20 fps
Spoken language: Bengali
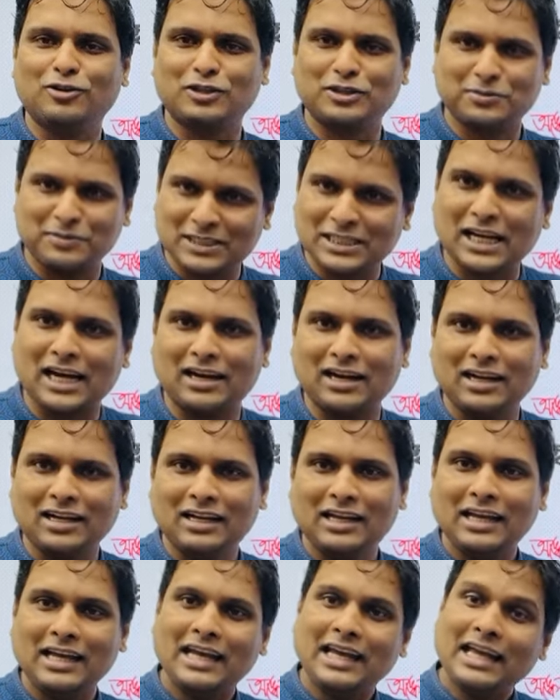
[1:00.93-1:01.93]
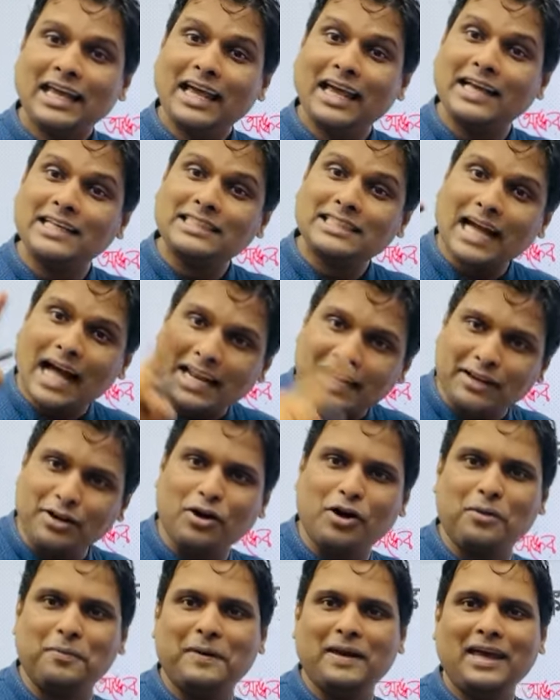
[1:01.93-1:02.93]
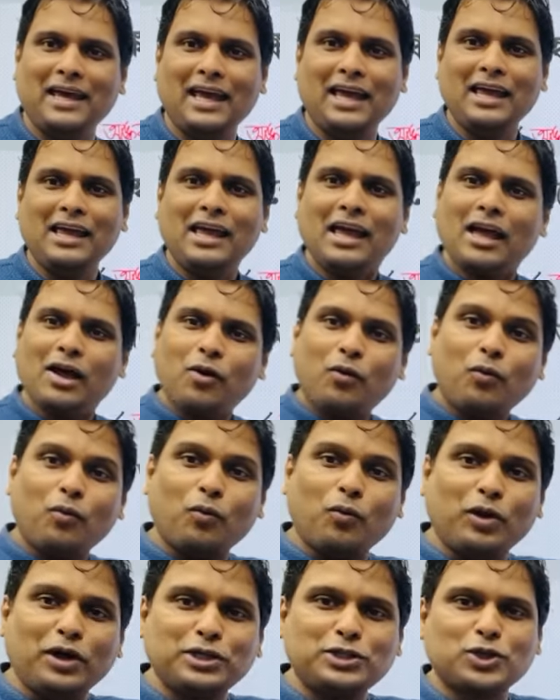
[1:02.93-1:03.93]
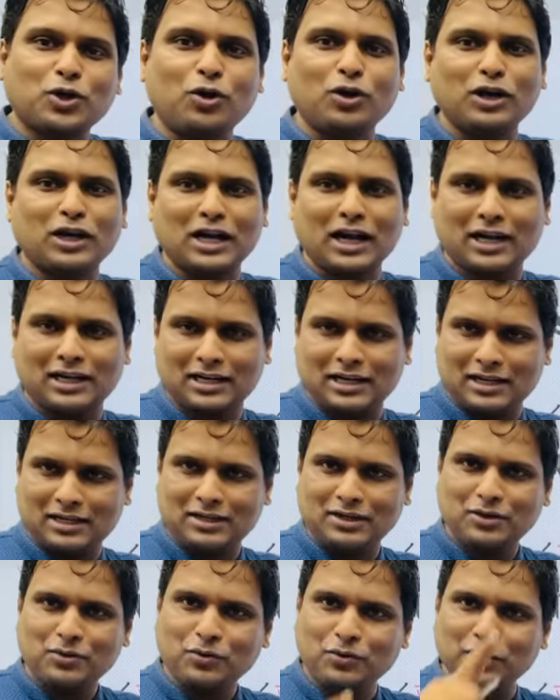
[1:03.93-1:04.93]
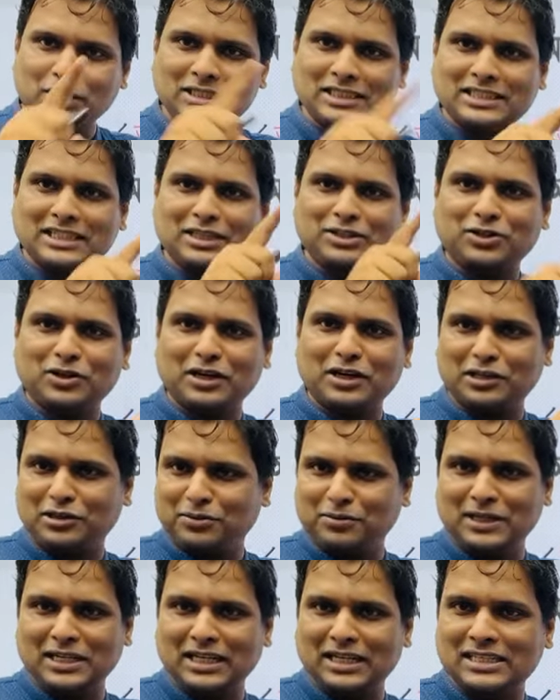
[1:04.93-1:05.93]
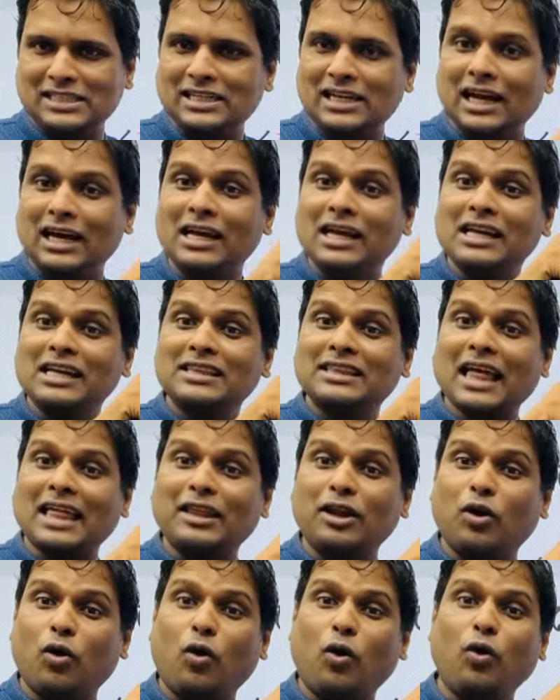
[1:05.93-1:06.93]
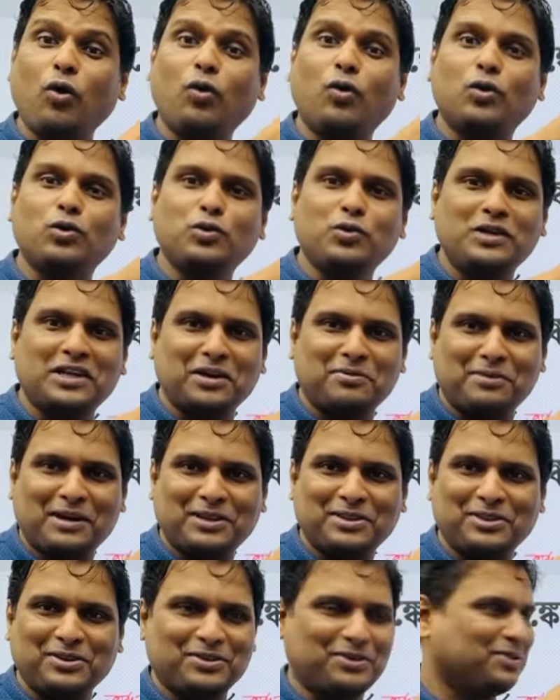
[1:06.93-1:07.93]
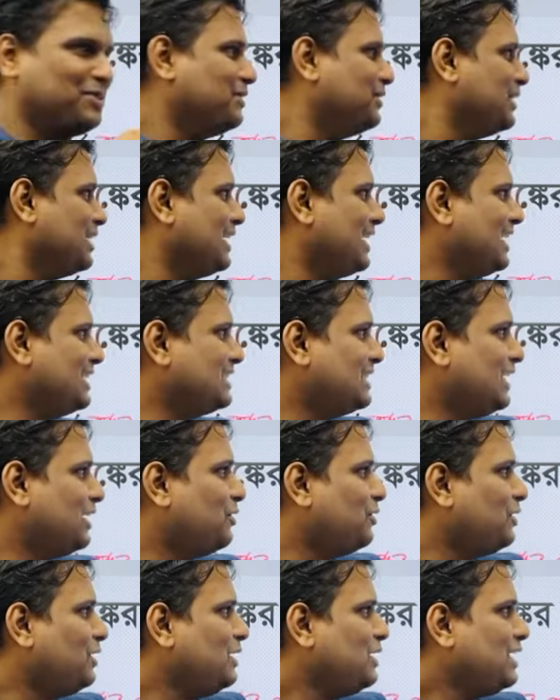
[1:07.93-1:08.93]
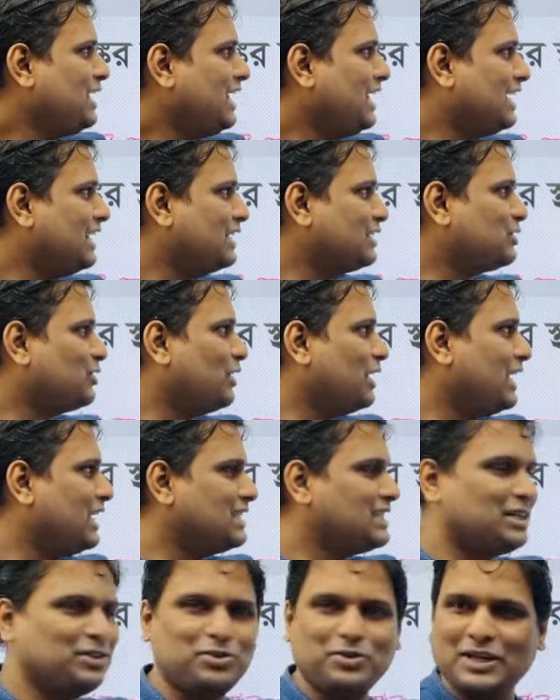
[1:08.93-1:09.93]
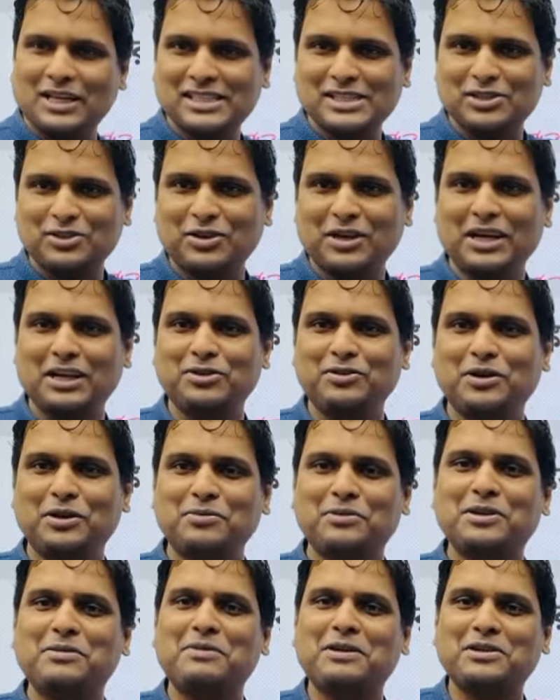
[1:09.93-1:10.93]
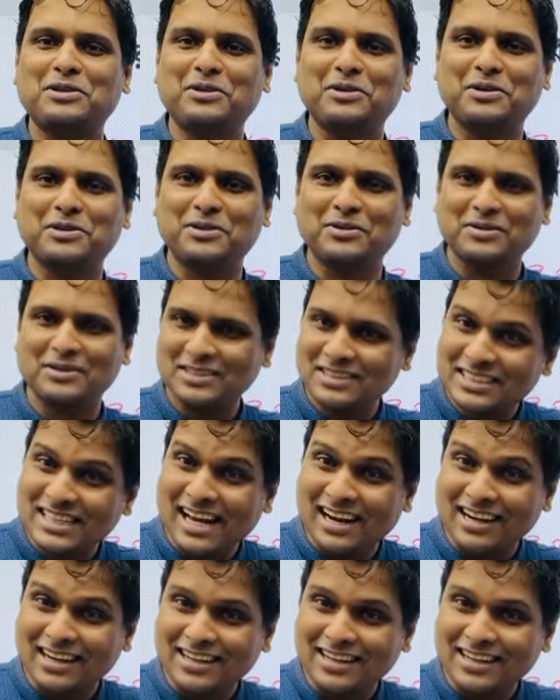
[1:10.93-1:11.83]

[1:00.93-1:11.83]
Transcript: আসবে চার এই চারই হবে ওই সংখ্যাটার ওই যে যেই সংখ্যাটা তুমি নিয়েছিলে তাদের অঙ্ক দুইটার পার্থক্য এই যে দেখো এখানে ছয় আছে আর দুই আছে ছয় আর দুইয়ের মধ্যে পার্থক্য কত চার